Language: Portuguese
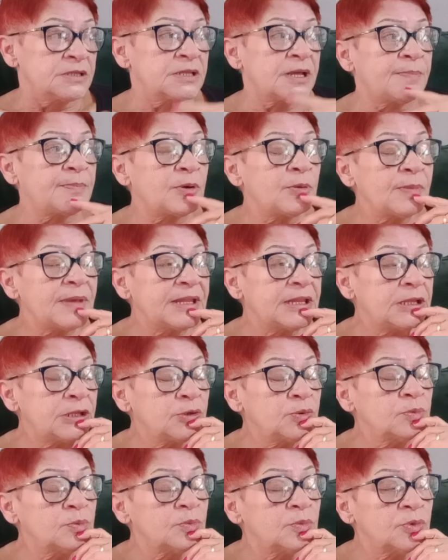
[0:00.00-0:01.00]
tá
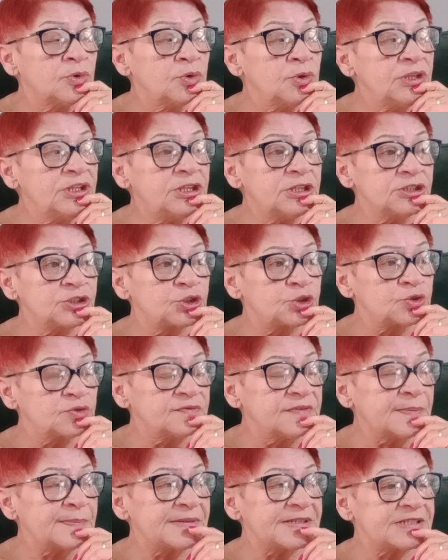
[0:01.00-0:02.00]
prometendo muita
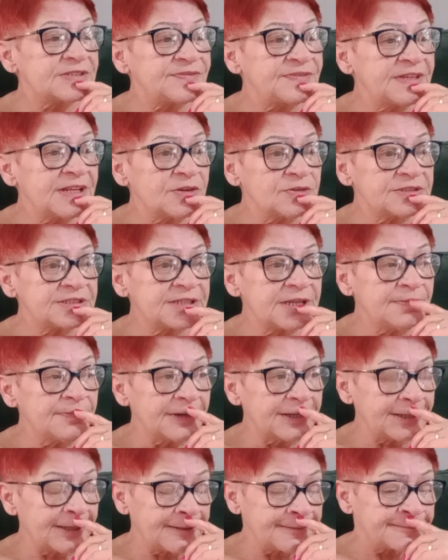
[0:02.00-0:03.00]
chuva para esse final de
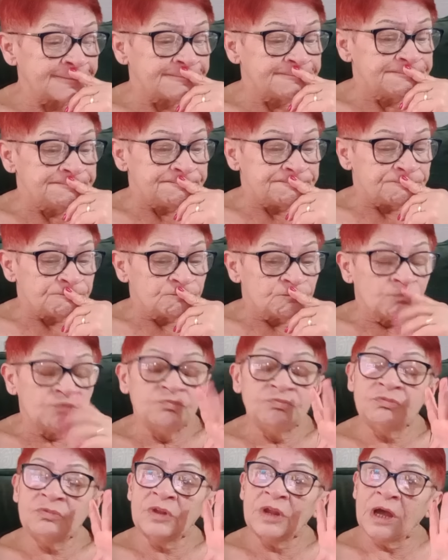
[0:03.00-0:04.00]
semana.
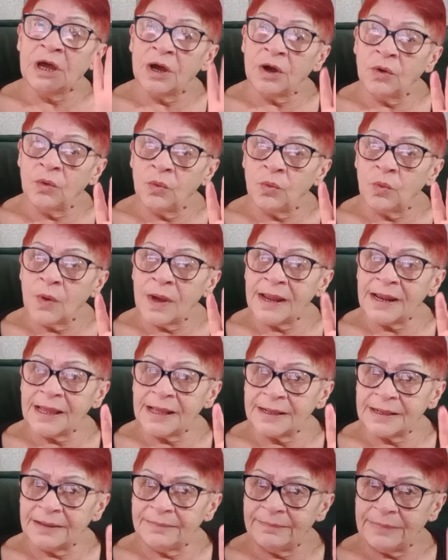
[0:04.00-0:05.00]
Não com
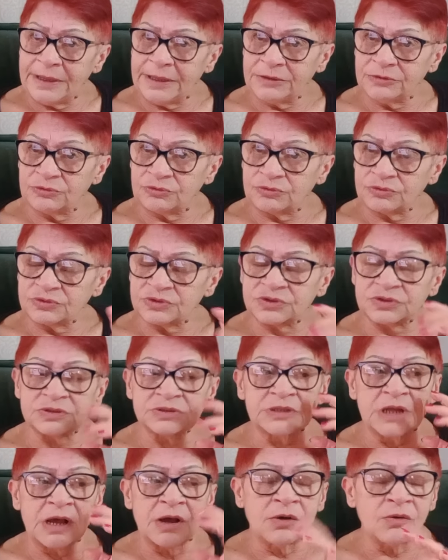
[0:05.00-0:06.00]
alagamentos,
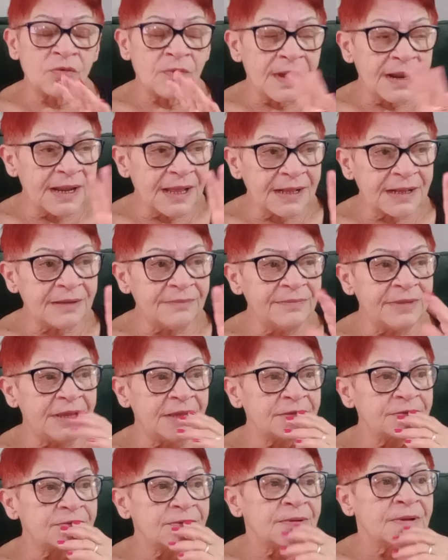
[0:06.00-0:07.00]
não com
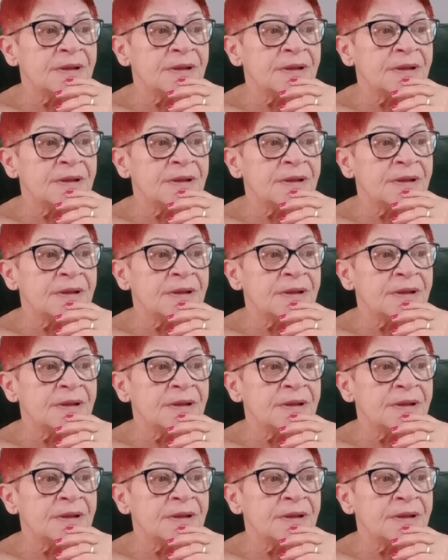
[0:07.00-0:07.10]
alagamento.